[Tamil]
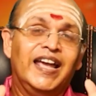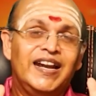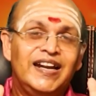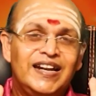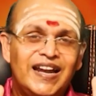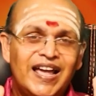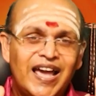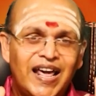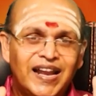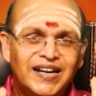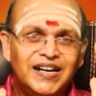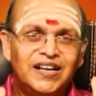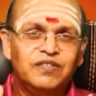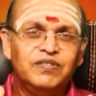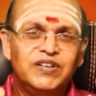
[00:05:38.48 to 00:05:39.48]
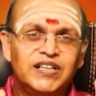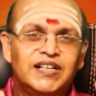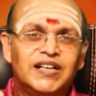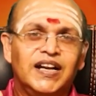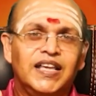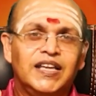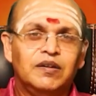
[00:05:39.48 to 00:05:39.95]
எல்லாரிட
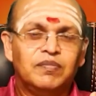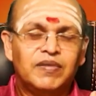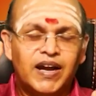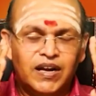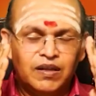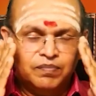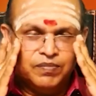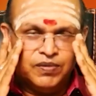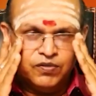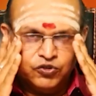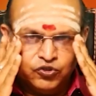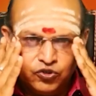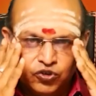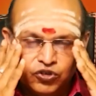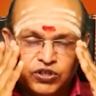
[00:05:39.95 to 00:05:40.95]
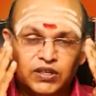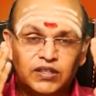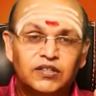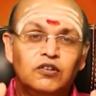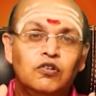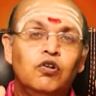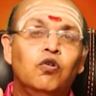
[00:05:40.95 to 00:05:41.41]
வீட்டிலையும் நான் எப்பவும்
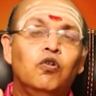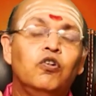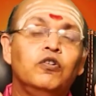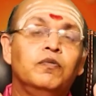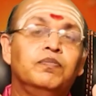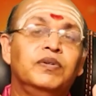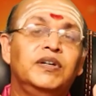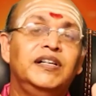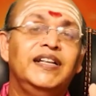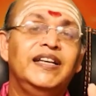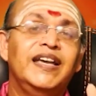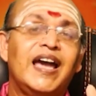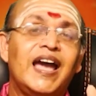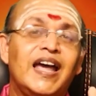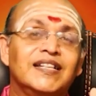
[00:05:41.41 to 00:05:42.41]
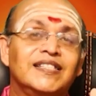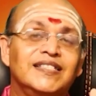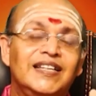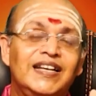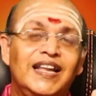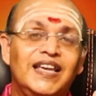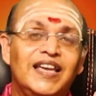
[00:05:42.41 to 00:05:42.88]
சொல்கிறது ஒரு பிள்ளையார்
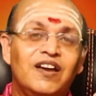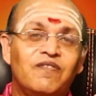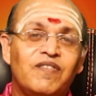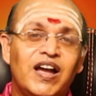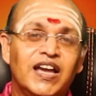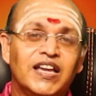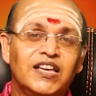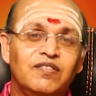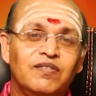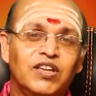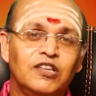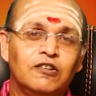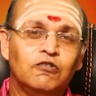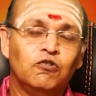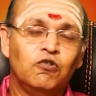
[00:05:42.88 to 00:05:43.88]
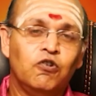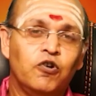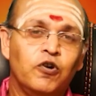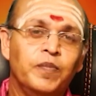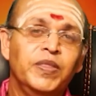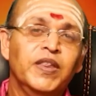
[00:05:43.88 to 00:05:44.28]
சிலையை வாங்கி வையுங்கோ